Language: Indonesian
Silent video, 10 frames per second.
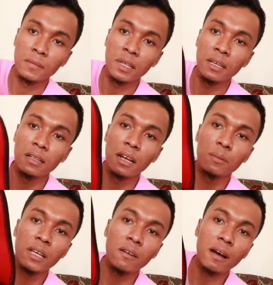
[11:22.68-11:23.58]
ini
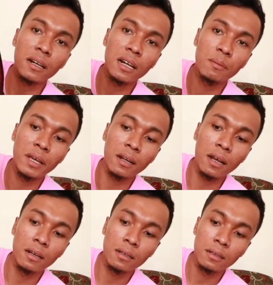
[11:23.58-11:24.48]
dalamnya warna merah
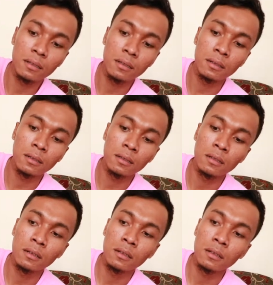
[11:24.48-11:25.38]

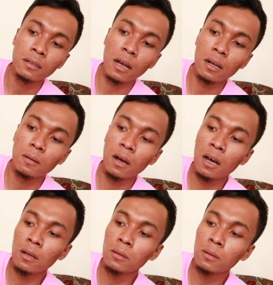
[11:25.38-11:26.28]
kalau
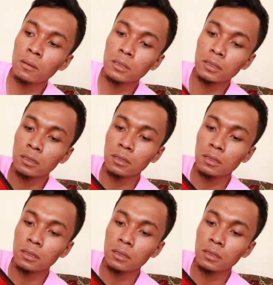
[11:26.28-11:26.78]
halus